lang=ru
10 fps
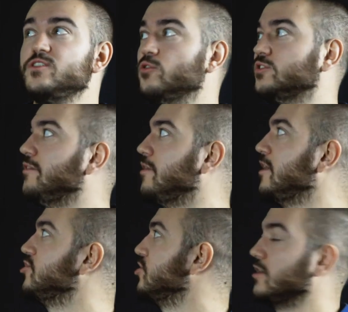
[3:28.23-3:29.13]
видео,
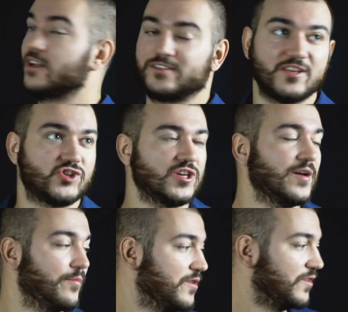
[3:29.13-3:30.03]
товарищи! А
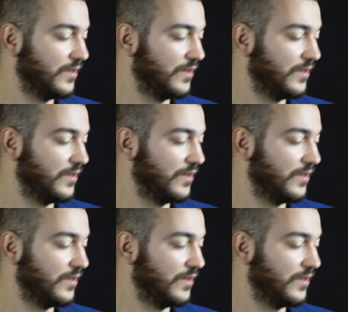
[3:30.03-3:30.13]
зачем?